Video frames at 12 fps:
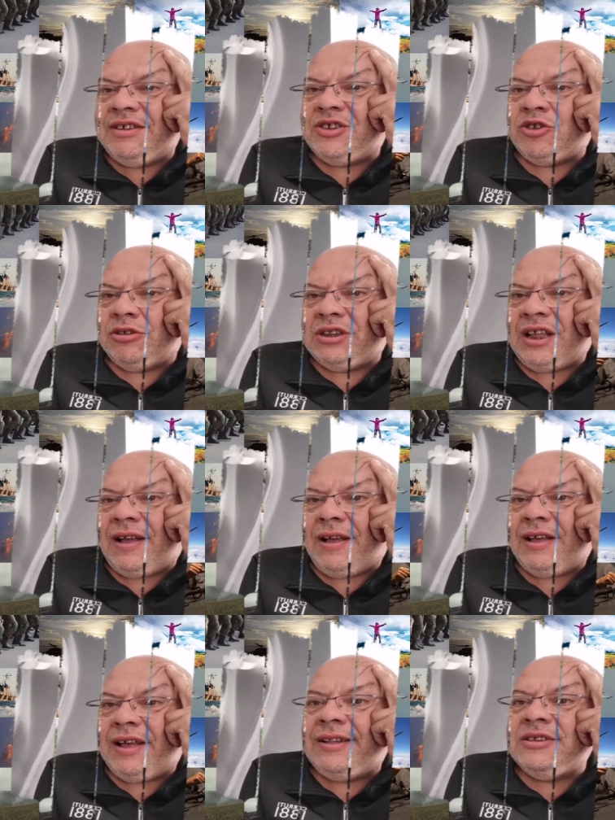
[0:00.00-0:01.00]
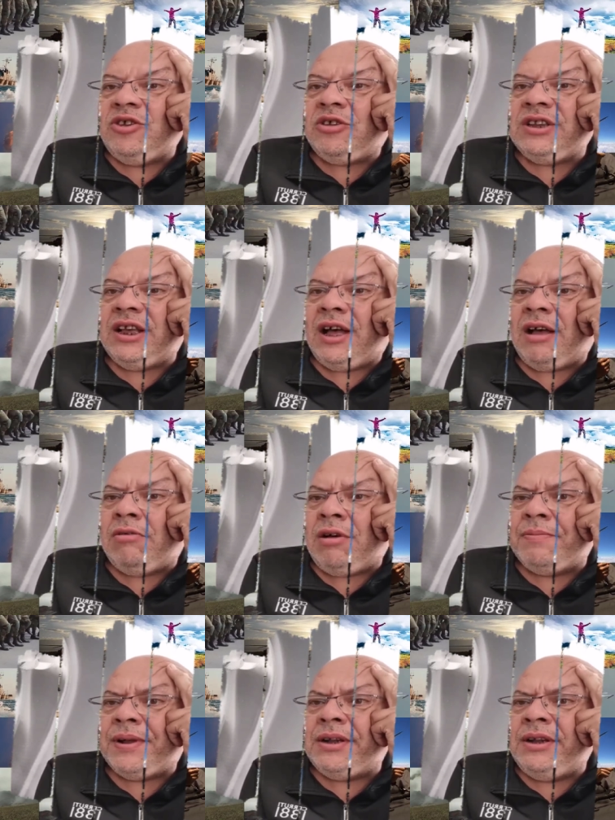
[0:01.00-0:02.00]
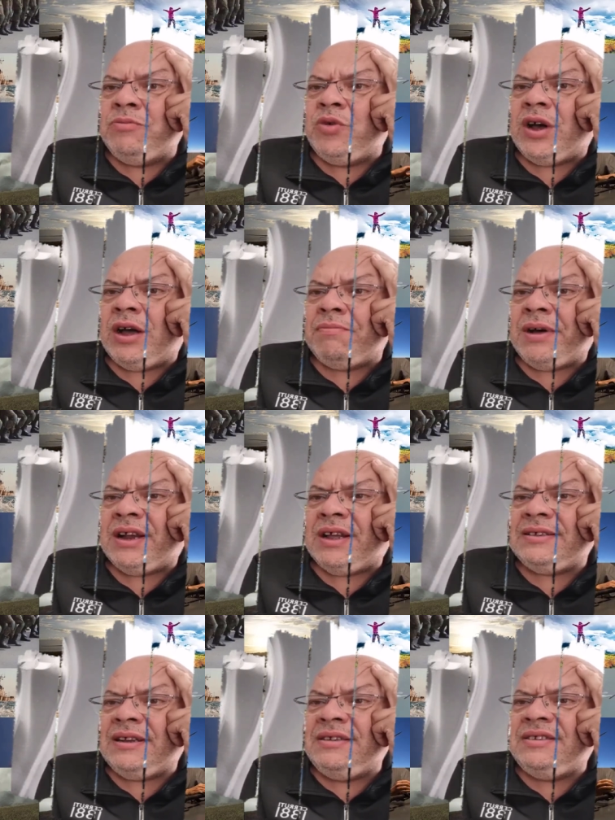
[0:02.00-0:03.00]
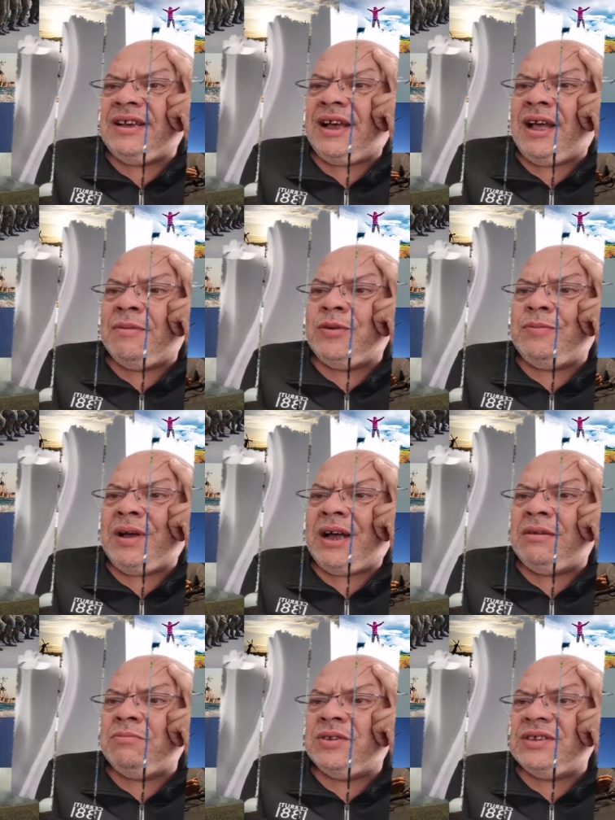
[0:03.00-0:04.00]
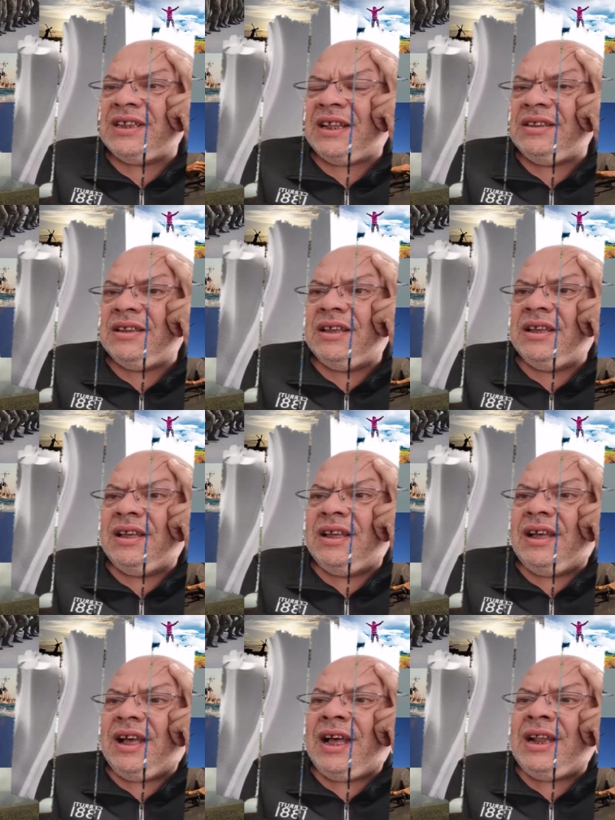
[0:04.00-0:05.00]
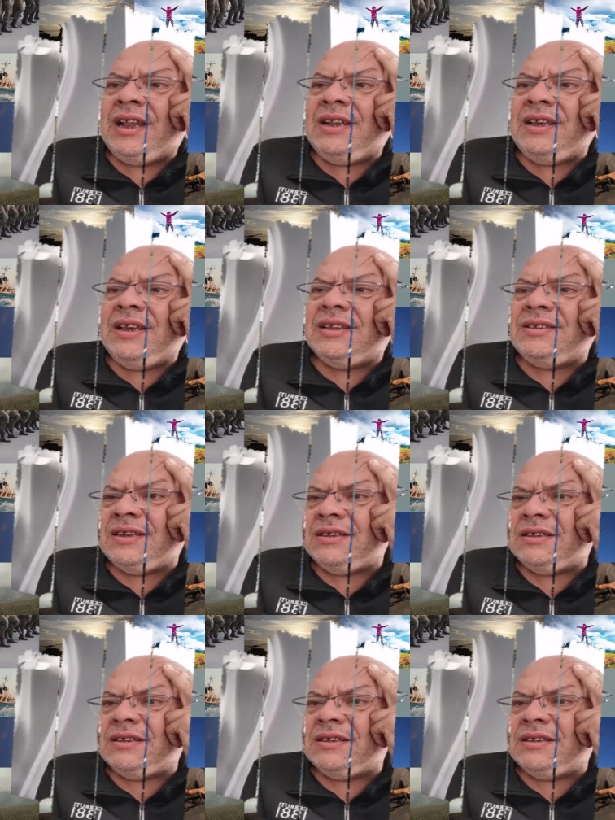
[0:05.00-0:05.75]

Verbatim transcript: للسلطة هل تعطي أوامر للمخابرات للتعامل مع الموصل علنية